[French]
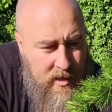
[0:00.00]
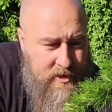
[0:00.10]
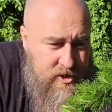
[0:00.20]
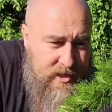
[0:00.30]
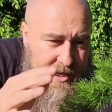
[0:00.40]

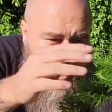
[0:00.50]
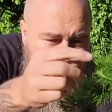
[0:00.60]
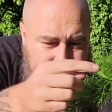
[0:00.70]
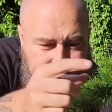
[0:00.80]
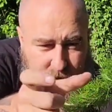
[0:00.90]
En
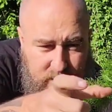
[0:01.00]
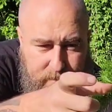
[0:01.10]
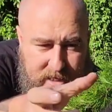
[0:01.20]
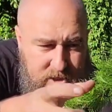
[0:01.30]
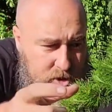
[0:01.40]
général, j'ai des
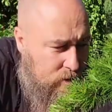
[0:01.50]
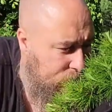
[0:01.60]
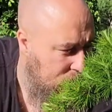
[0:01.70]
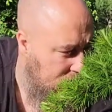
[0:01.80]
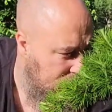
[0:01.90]
branches qui sont
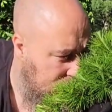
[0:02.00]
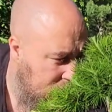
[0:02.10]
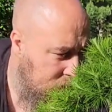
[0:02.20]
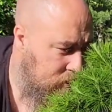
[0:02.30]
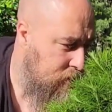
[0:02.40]
plus longues.
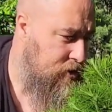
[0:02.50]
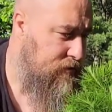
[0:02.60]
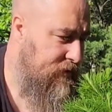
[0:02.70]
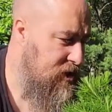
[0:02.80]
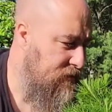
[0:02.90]
Ce que
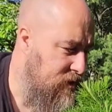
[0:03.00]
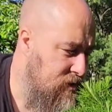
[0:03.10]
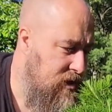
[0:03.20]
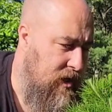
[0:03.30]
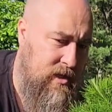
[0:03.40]
je fais, je fais
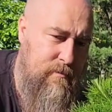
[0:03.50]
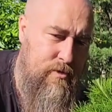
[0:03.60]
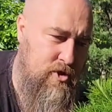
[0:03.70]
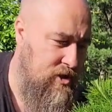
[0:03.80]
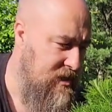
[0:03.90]
juste tailler,
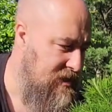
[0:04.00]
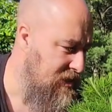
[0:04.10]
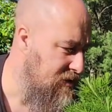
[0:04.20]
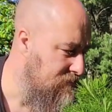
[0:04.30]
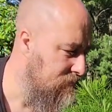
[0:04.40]
puis je
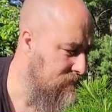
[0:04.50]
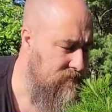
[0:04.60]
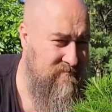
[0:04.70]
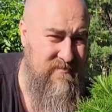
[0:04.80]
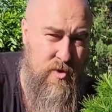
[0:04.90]
décide
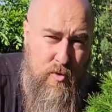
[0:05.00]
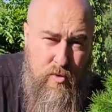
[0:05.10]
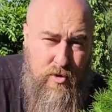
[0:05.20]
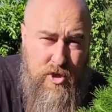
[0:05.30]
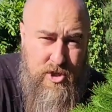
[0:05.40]

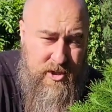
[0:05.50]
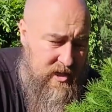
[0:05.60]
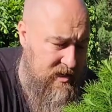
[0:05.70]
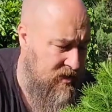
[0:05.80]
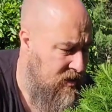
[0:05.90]
où que je
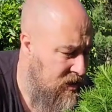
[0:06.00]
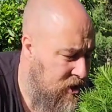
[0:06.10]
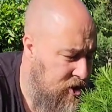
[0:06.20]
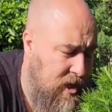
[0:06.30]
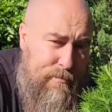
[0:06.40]
taille.
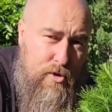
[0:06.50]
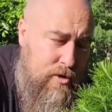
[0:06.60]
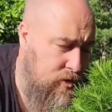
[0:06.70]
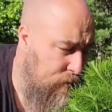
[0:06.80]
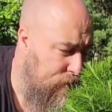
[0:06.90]
Je taille pas
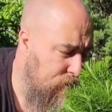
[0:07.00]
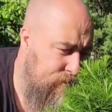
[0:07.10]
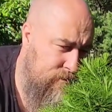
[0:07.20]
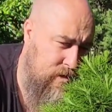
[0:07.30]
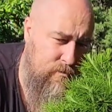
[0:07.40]
toutes non plus.
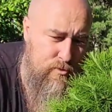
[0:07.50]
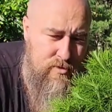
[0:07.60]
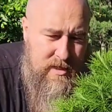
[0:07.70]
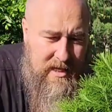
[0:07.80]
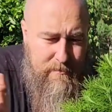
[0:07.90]
Le but,
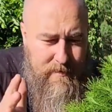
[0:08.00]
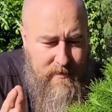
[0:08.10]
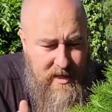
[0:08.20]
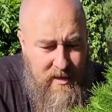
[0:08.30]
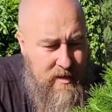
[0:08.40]
c'est de
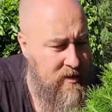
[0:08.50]
ramifier,